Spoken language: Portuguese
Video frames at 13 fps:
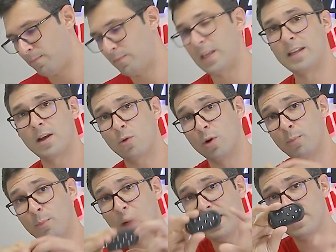tem na
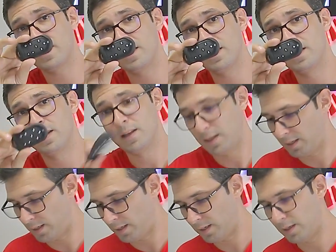cor preta
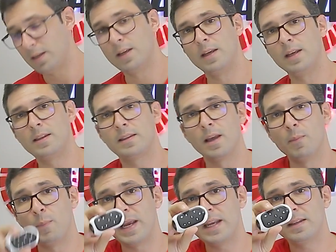e
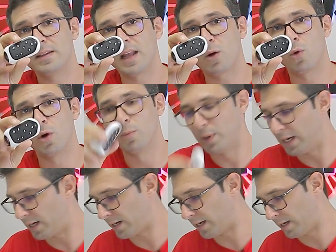também na cor
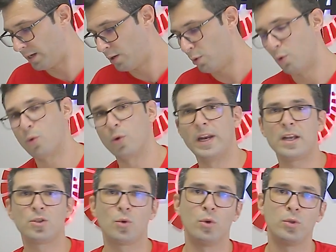branca. O
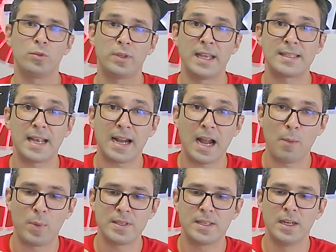Connect Control tem essa
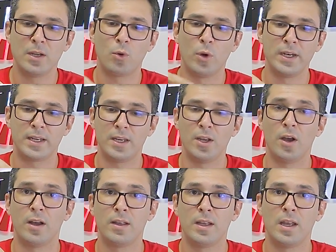capa de silicone aqui,
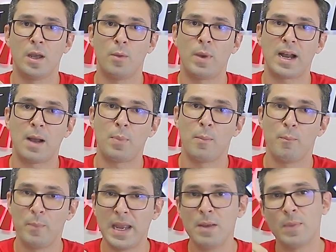ó é uma capa
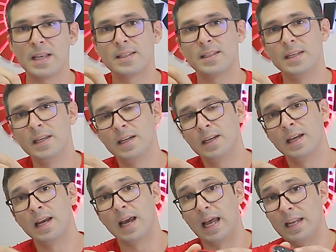bem macia.
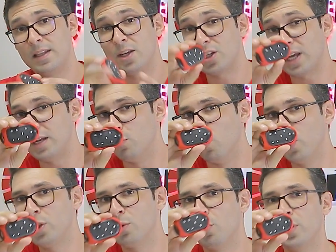Além de deixar ele
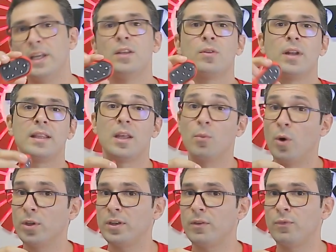muito bonito, ela tem
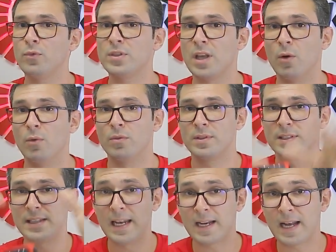uma outra função.
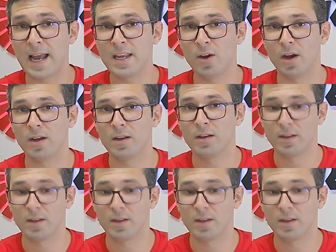Se ele cair, ó,